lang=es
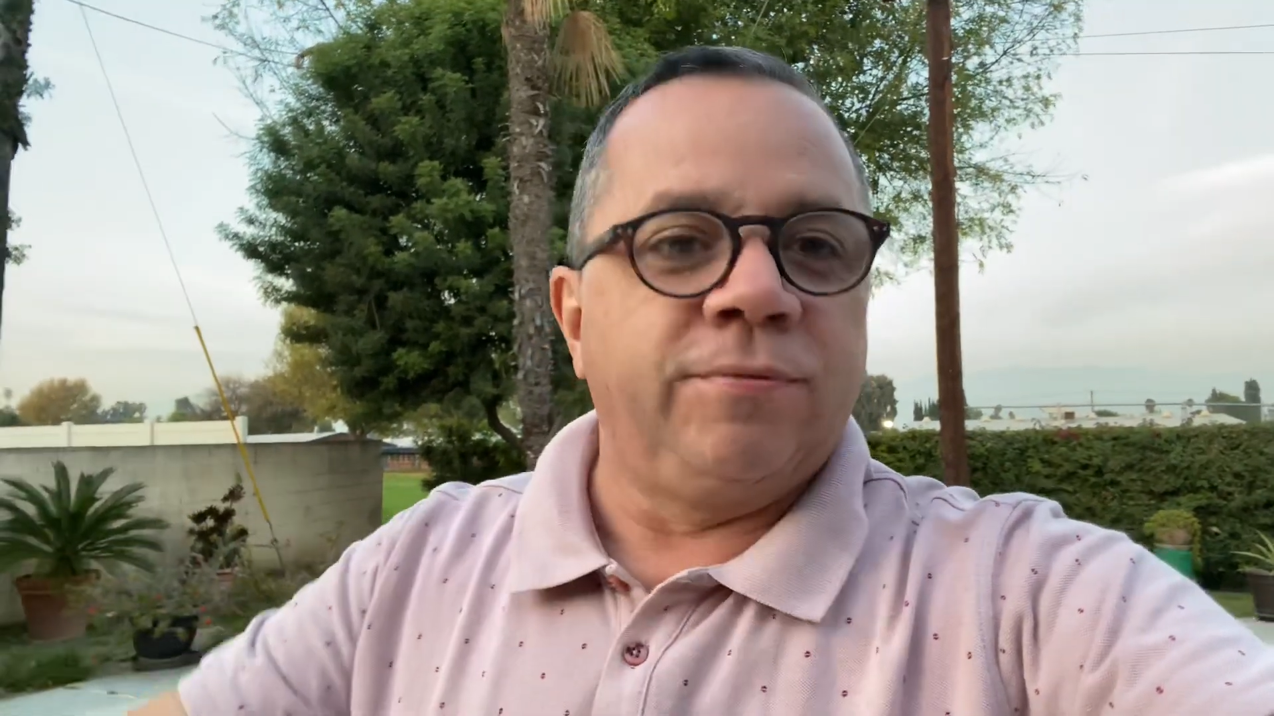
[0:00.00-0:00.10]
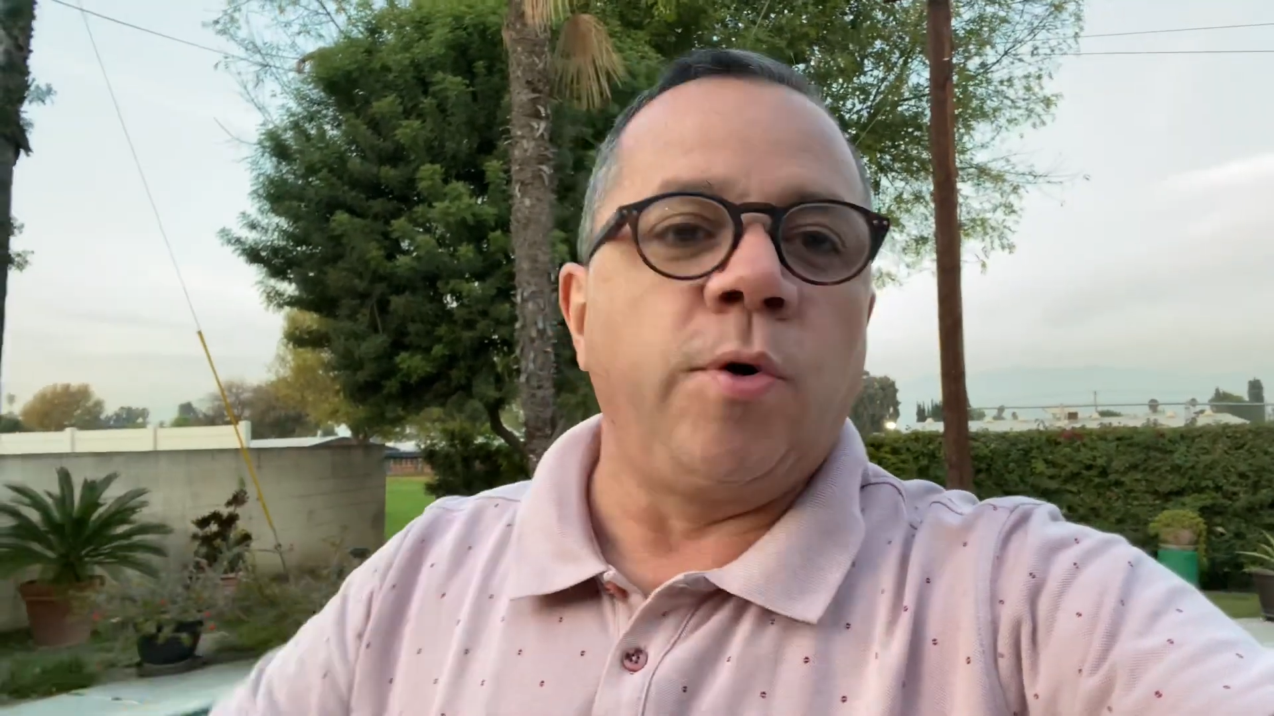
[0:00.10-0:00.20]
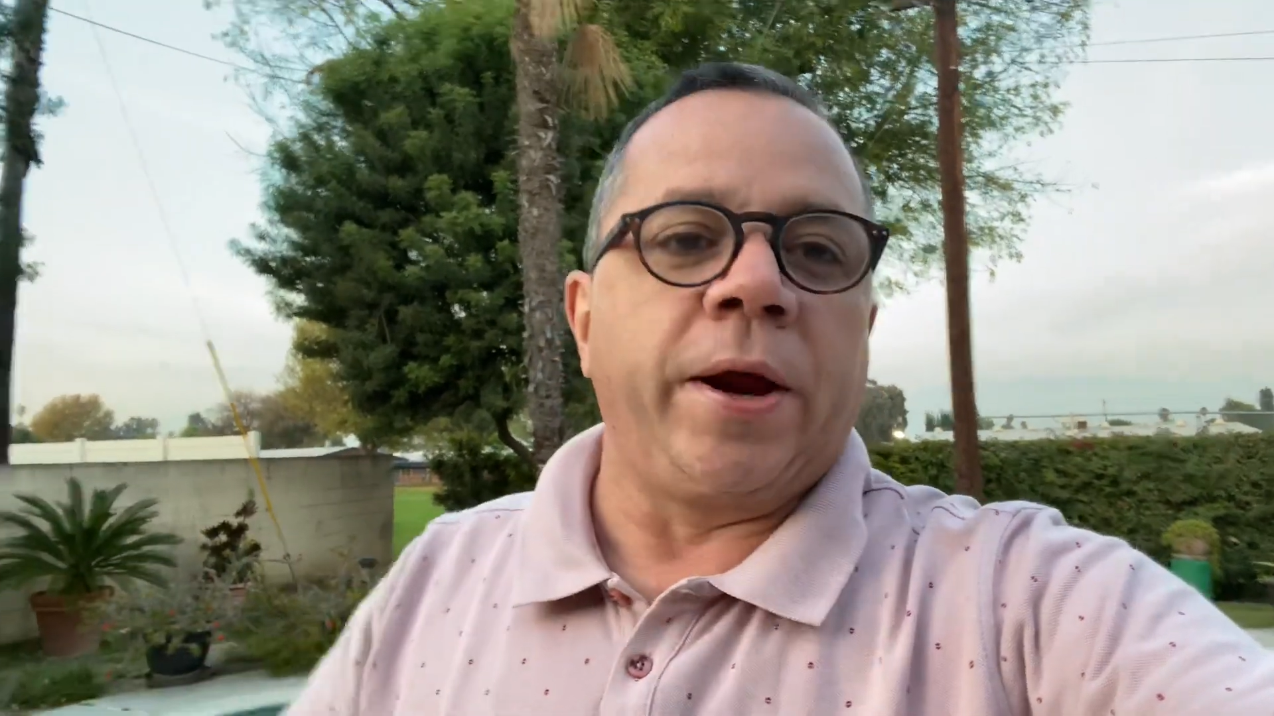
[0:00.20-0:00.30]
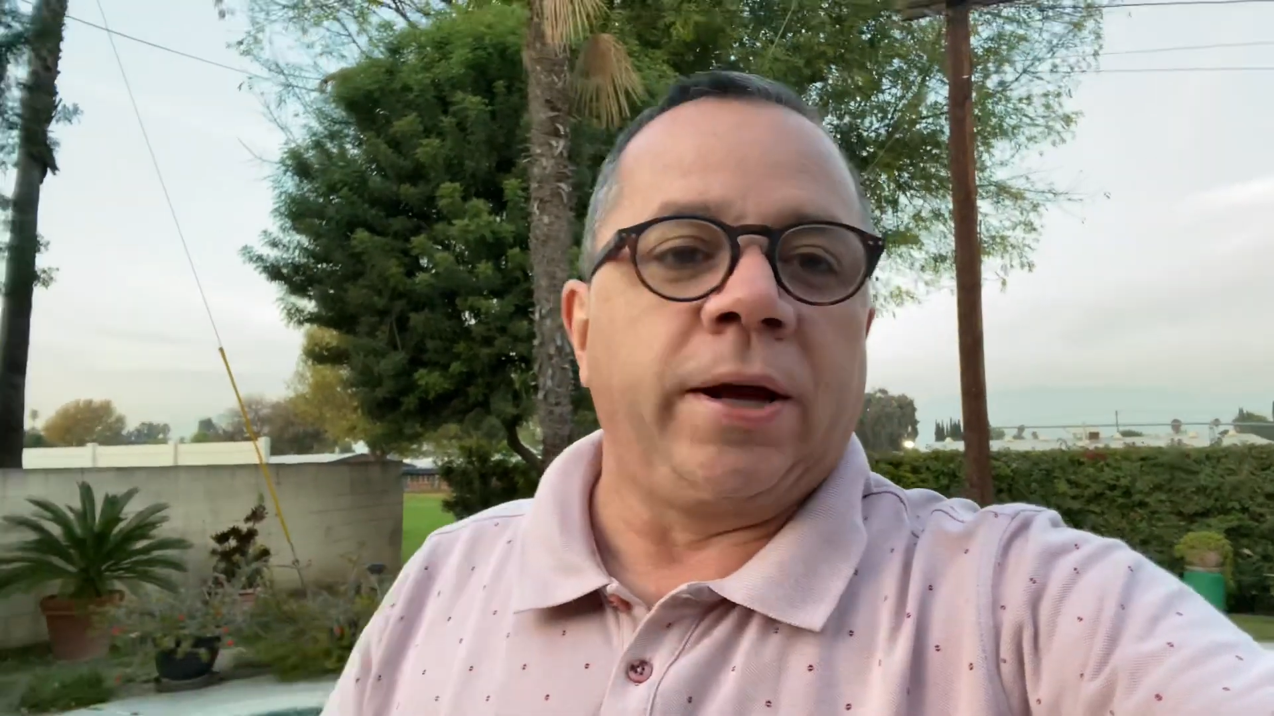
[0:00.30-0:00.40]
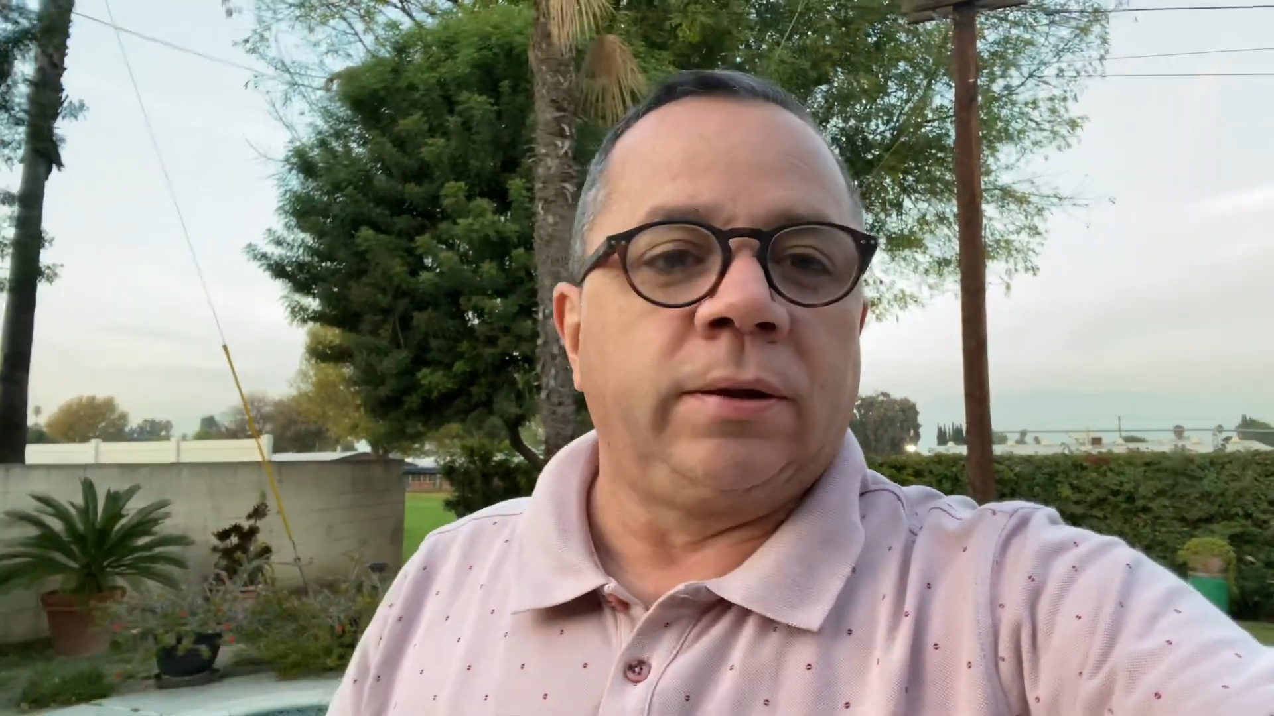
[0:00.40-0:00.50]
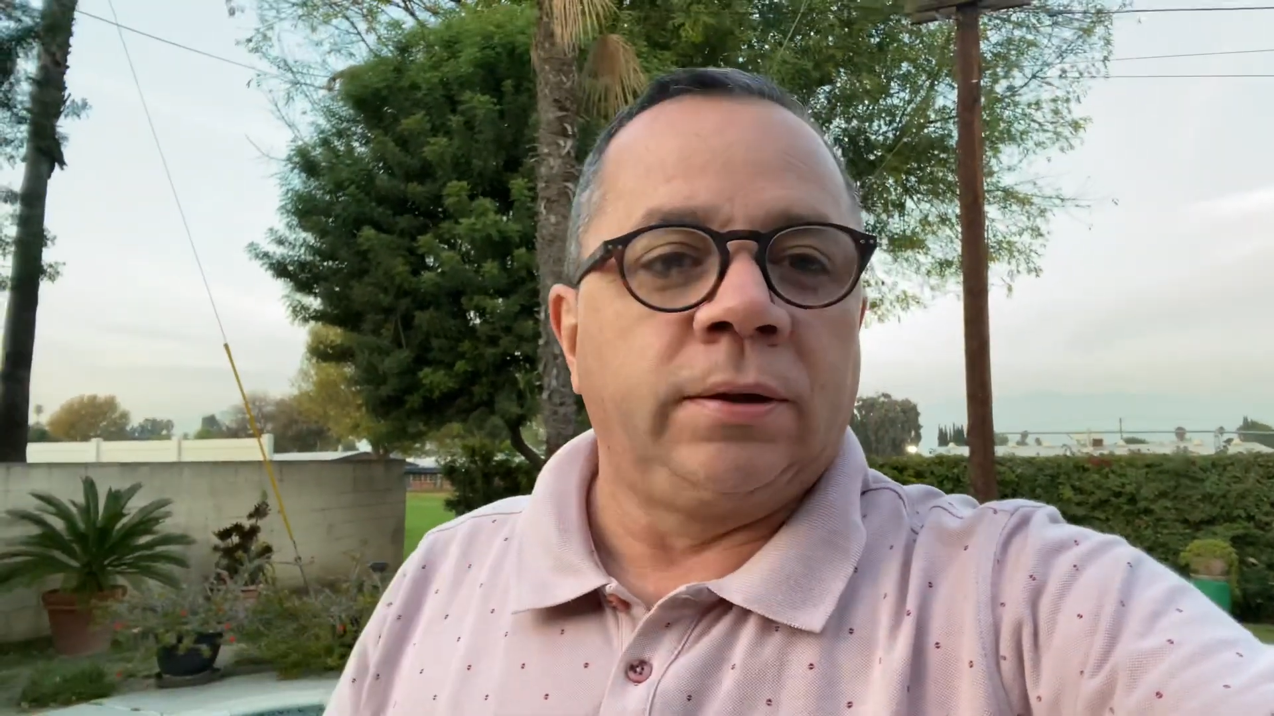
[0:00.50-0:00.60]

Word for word: fuera,